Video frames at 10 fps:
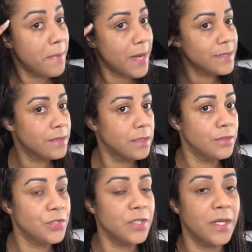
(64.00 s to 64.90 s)

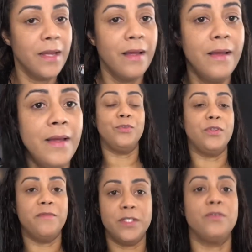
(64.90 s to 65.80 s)
bastante, né?
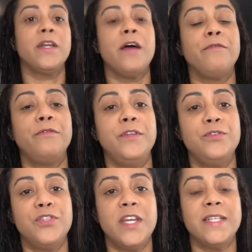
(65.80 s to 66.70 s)
Toda vez que eu gravo
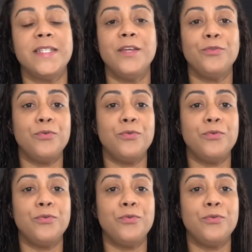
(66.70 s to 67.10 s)
vídeo de resenha,